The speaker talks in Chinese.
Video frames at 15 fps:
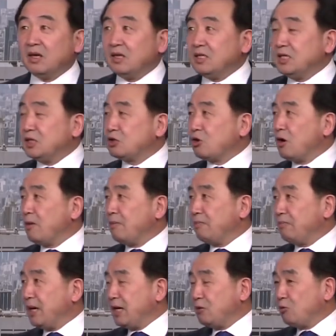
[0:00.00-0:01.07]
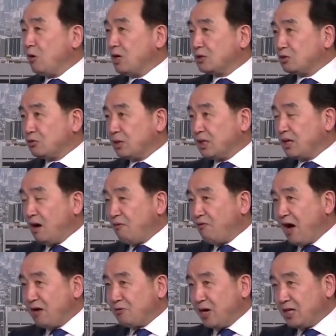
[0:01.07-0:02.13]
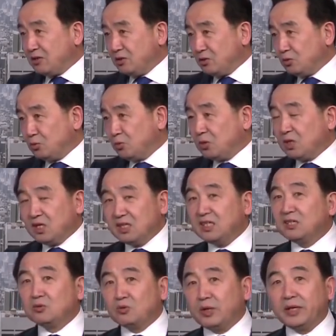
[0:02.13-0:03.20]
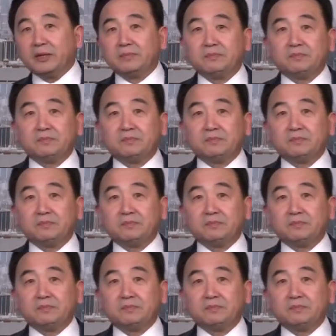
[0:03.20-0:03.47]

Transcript: 你说美国最高法院如何应对？